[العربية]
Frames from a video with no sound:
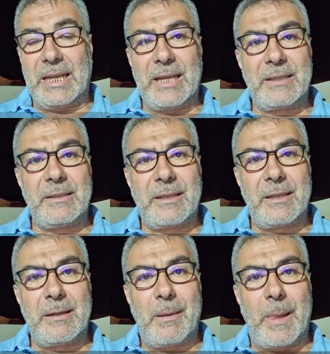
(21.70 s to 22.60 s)

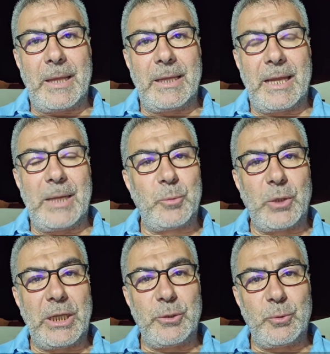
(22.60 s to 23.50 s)
الحقيقة
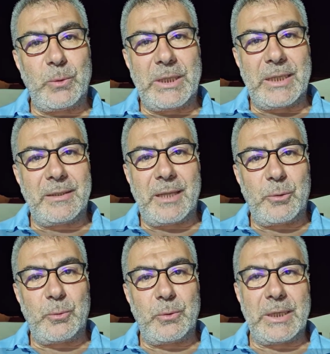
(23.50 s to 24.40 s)
الملحدون
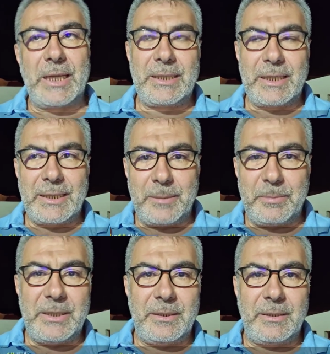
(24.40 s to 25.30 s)
يدعون أن
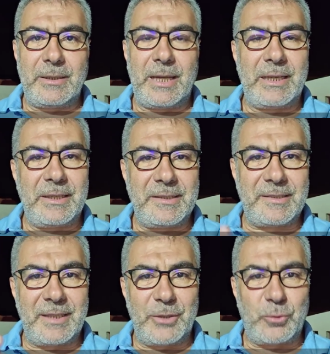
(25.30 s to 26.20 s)
النبي عليه
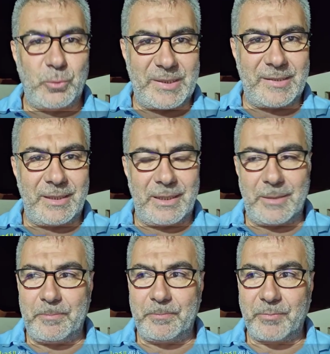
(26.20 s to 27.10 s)
الصلاة
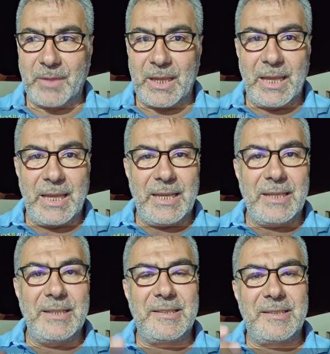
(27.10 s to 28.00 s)
والسلام
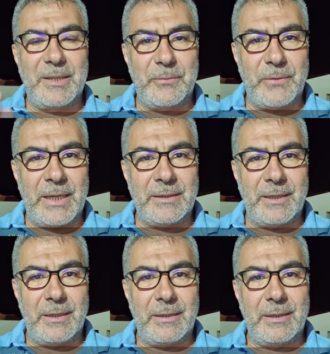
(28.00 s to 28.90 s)

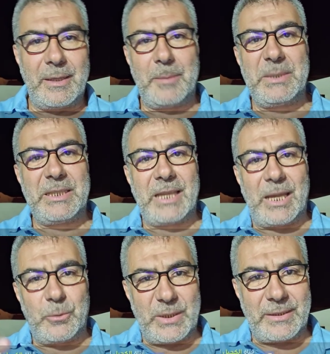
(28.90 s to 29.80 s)
استفاد من
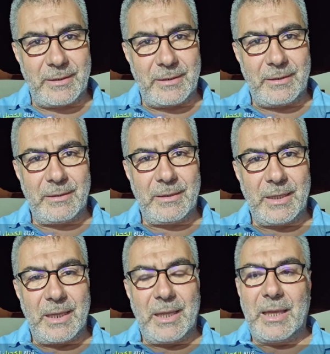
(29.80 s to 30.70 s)
دعوته
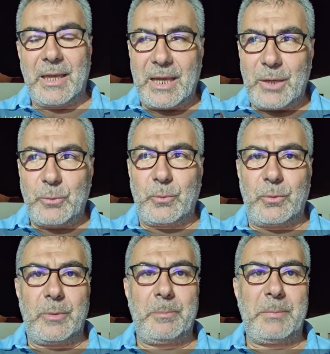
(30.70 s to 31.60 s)
أو
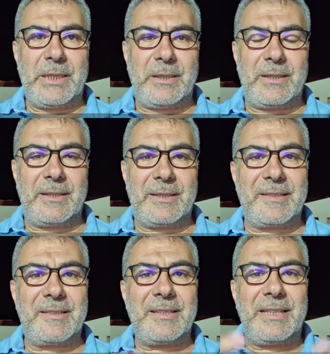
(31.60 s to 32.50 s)
من
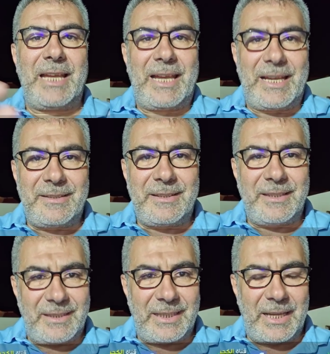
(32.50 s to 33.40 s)

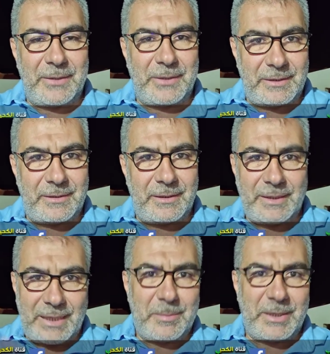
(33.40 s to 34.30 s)
صناعته لهذا
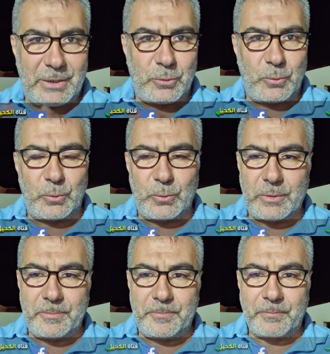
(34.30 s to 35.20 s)
الدين كما
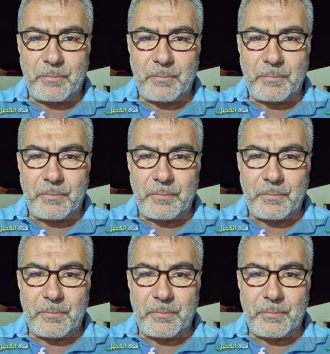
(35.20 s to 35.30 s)
يقولون